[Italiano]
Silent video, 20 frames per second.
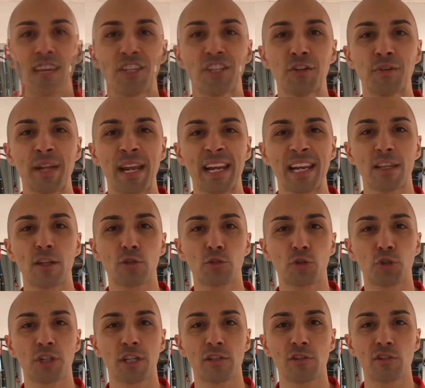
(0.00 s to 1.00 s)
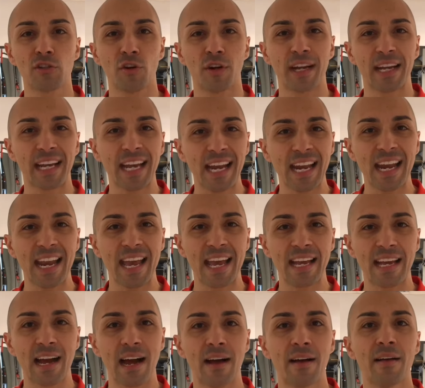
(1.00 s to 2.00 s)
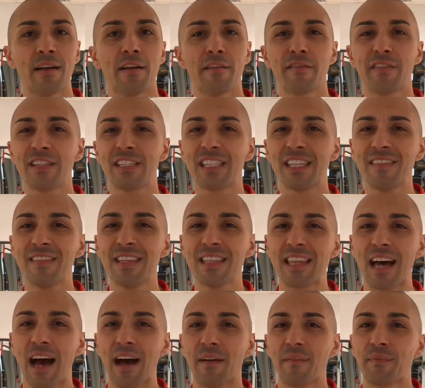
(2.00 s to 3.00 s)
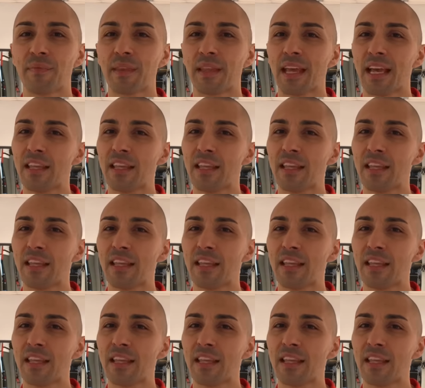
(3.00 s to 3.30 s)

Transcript: C'è un'errata associazione che lega festività,